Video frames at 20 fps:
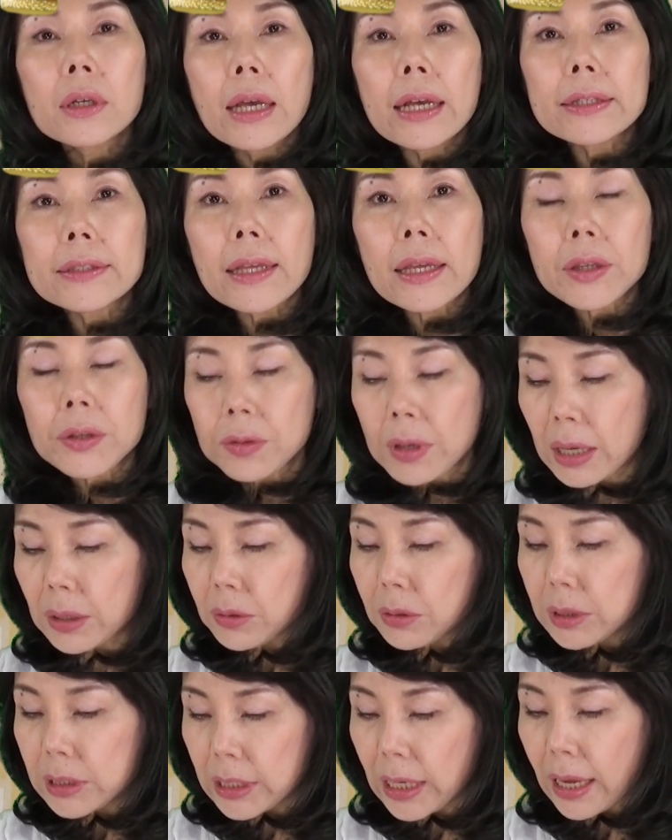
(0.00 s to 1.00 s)

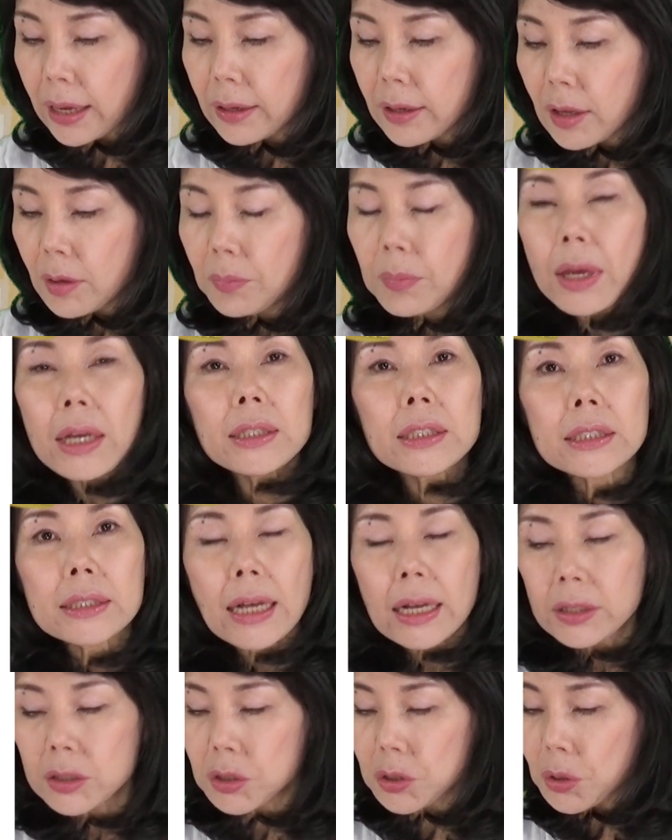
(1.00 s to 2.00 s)
1902年明治
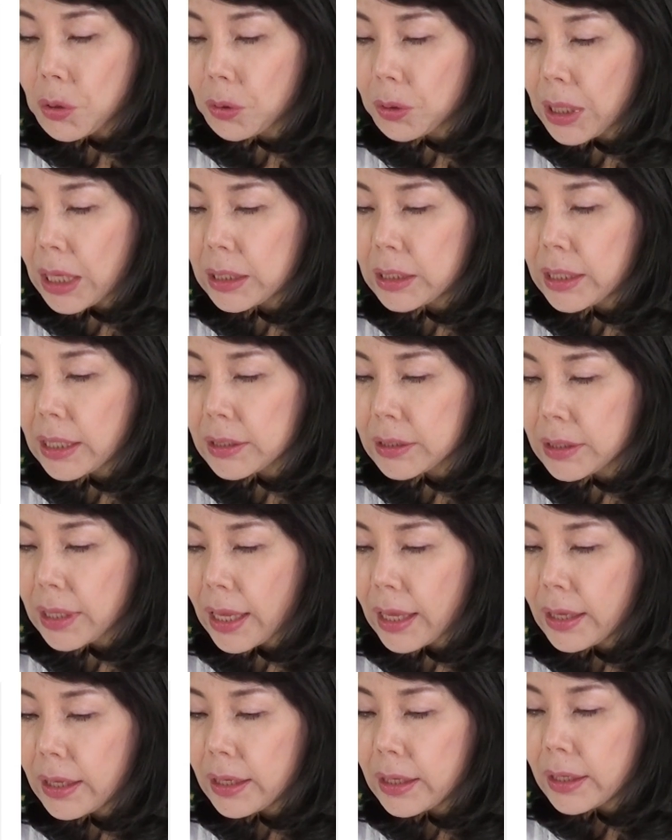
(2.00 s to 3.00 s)
35年にです
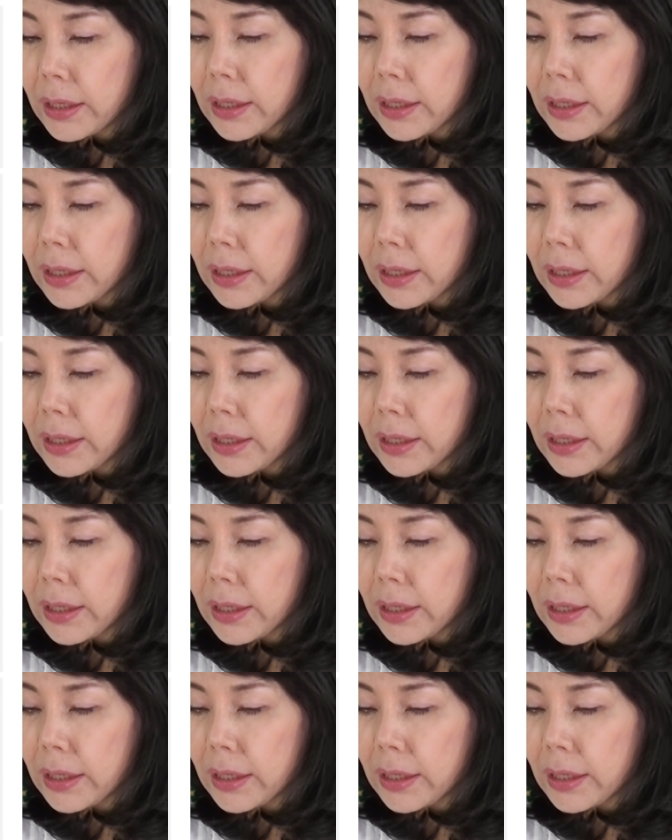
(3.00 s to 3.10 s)
ね